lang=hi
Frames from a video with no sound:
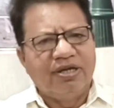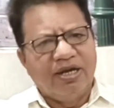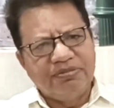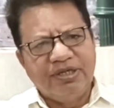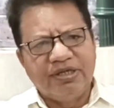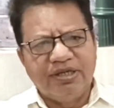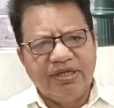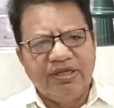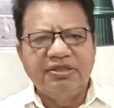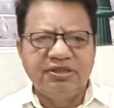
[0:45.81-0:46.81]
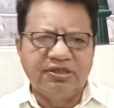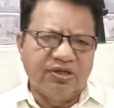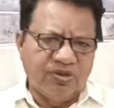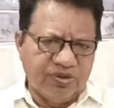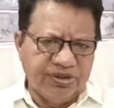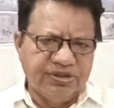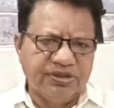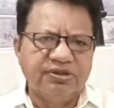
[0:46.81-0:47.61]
आप देख रहे हैं चित्रा टॉकीस